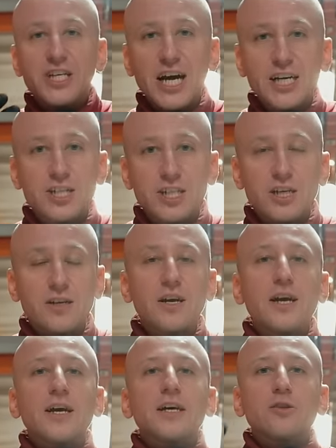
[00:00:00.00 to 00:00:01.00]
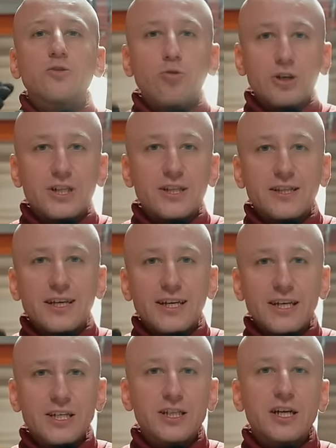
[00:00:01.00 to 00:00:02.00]
Charger точно
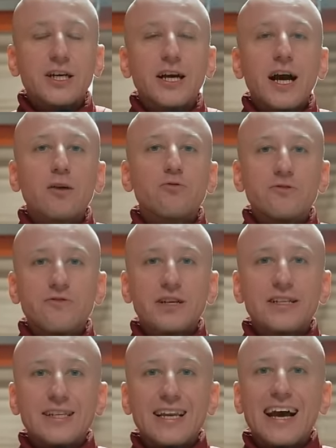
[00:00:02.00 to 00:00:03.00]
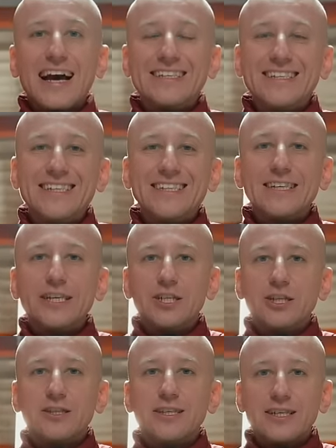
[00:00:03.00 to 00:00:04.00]
такие же, как у двигателя
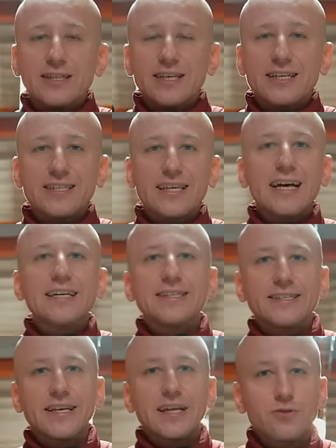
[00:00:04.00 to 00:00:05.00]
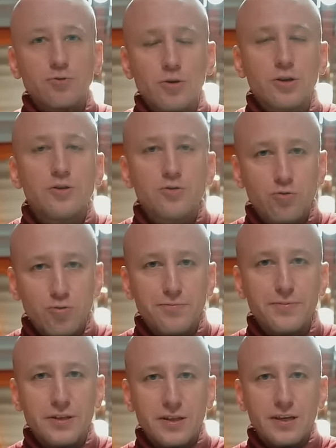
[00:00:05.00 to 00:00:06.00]
1.4 TSI с одной
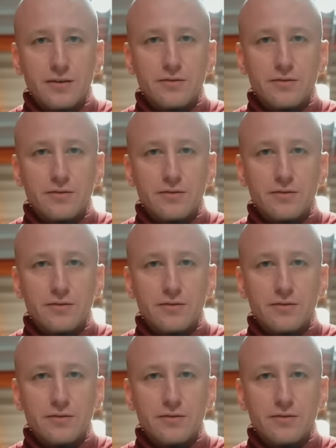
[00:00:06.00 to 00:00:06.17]
турбиной.